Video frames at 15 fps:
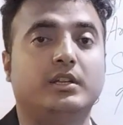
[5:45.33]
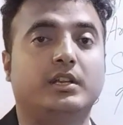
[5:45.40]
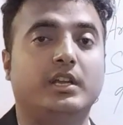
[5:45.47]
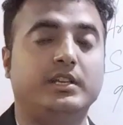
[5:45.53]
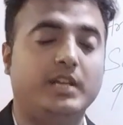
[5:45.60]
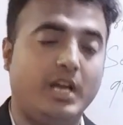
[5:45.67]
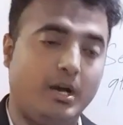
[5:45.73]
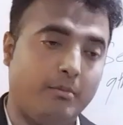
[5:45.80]
कि
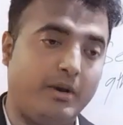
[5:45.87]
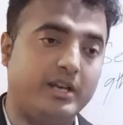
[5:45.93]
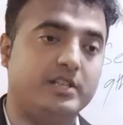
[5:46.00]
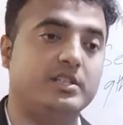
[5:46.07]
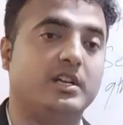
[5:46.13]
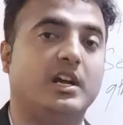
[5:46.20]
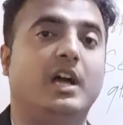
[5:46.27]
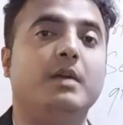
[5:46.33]
ये हमारी
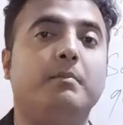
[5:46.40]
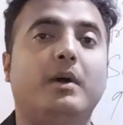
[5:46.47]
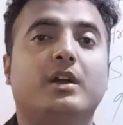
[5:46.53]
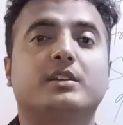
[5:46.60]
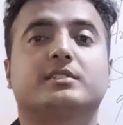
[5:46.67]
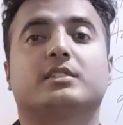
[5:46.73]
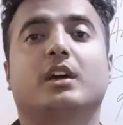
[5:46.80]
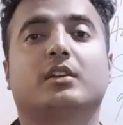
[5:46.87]
जगह है
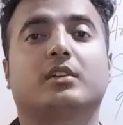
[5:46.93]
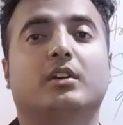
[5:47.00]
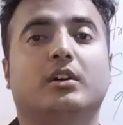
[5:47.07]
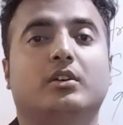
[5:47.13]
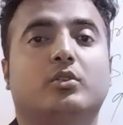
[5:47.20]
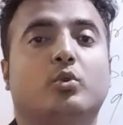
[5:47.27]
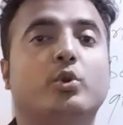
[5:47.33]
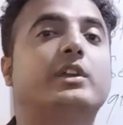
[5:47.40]
पाकिस्तान का
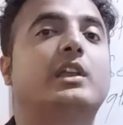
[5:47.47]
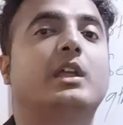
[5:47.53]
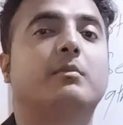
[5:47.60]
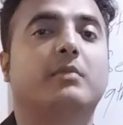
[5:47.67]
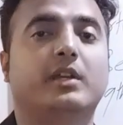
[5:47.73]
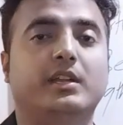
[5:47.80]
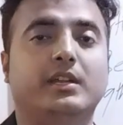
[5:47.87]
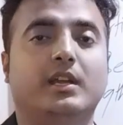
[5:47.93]
कोई
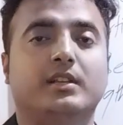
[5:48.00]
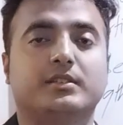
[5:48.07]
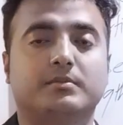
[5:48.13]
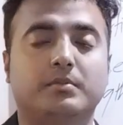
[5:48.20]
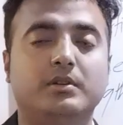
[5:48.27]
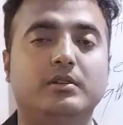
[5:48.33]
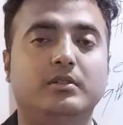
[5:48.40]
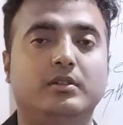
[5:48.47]
क्लेम नहीं है इस
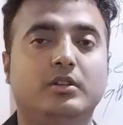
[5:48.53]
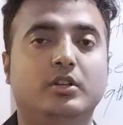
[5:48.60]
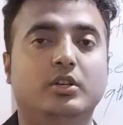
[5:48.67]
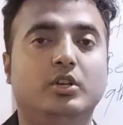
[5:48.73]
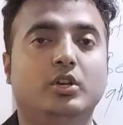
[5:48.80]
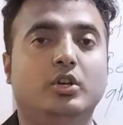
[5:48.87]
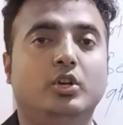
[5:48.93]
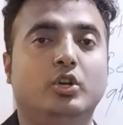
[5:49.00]
पर
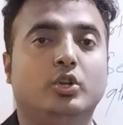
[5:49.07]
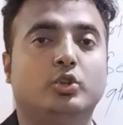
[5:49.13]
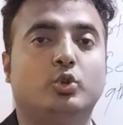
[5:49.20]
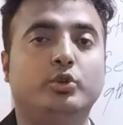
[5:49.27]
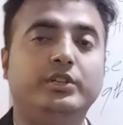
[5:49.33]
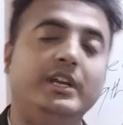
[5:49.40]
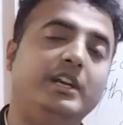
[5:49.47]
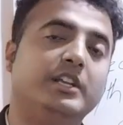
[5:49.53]

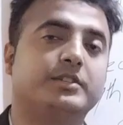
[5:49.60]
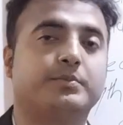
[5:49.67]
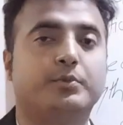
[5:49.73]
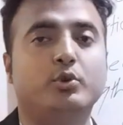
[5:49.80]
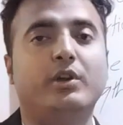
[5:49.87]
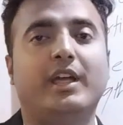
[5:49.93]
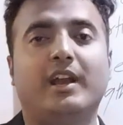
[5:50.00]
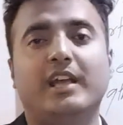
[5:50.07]
तो ये
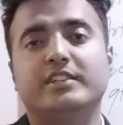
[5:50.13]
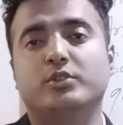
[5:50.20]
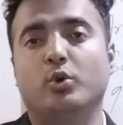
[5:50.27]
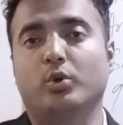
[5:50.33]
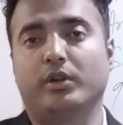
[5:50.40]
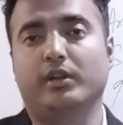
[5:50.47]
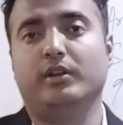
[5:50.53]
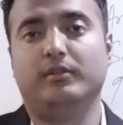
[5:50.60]
डिस्प्यूट एराइज
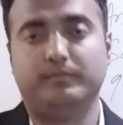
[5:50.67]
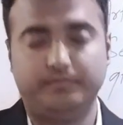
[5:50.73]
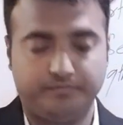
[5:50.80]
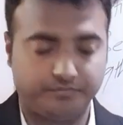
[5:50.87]
हो गया